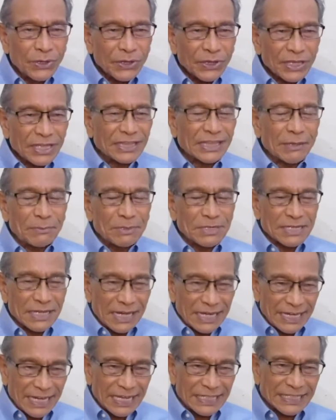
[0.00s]
Kita bisa
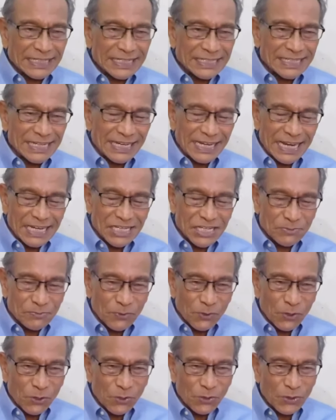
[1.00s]
lihat kejadian
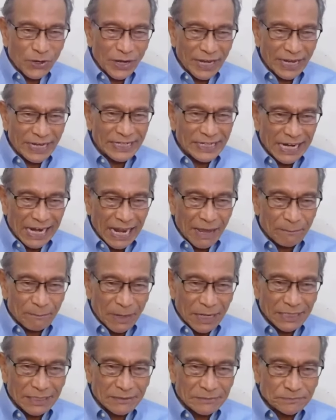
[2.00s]
10 ayat
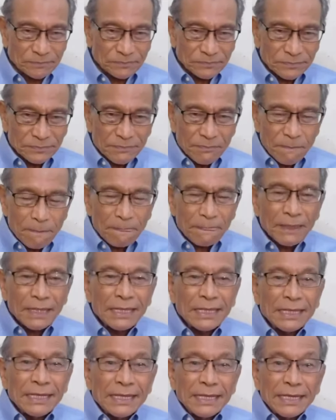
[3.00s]

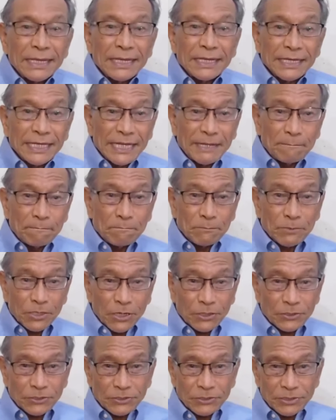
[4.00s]
8.
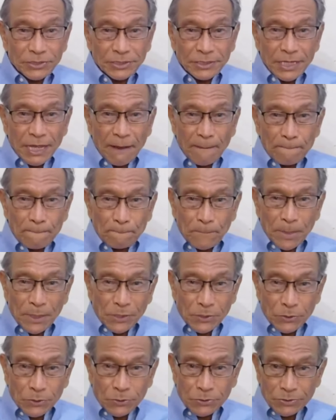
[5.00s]
Nimrod yang
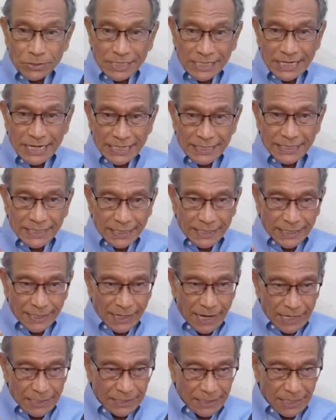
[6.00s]
penuh dengan
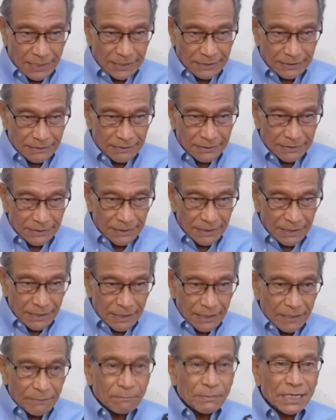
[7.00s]
kekerasan,
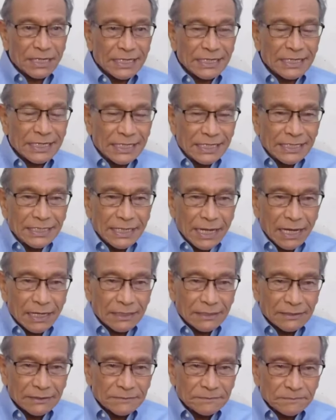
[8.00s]

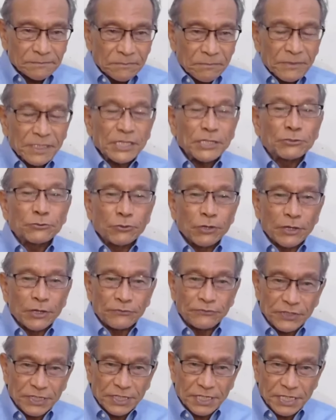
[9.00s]
berkehendak. Itulah
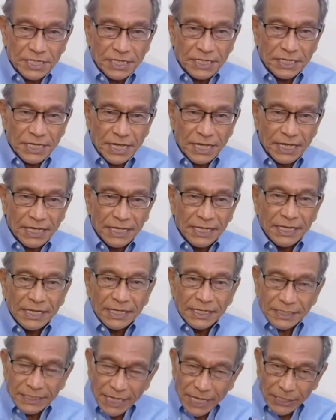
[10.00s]
visinya,
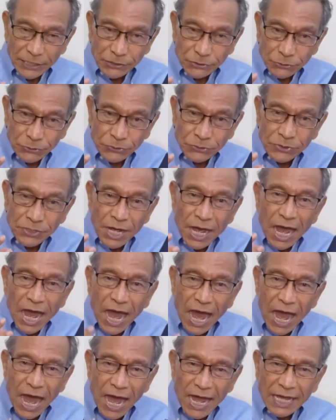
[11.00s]
yaitu
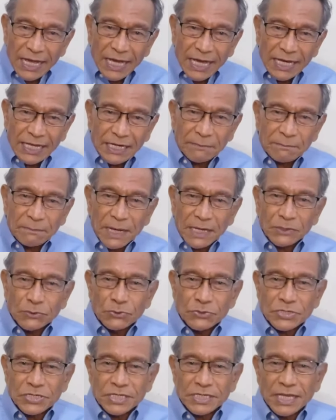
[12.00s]
agar
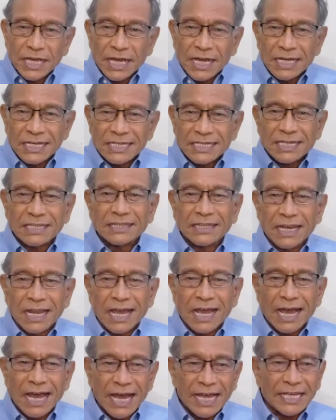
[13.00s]
manusia
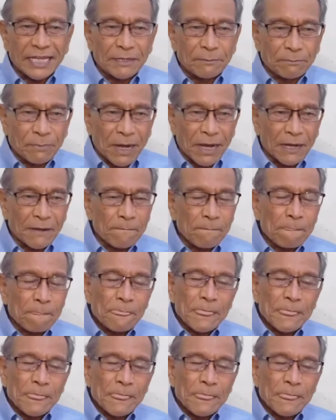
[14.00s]
setelah air bah